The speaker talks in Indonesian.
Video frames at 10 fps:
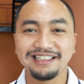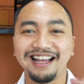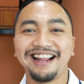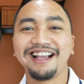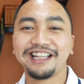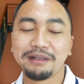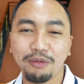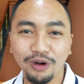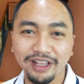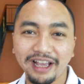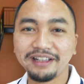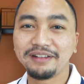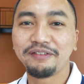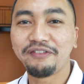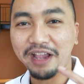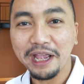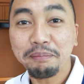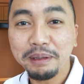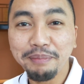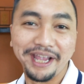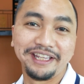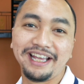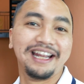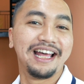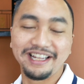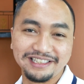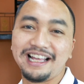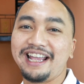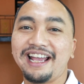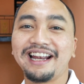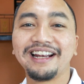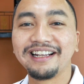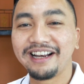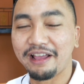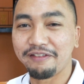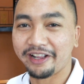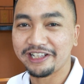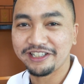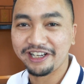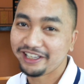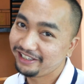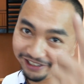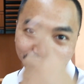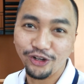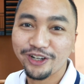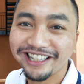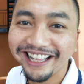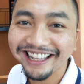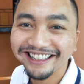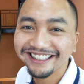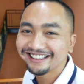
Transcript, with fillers: Sekarang kita mau lihat VIP B-nya dari Senayan Driving Range ini. Yuk kita lihat.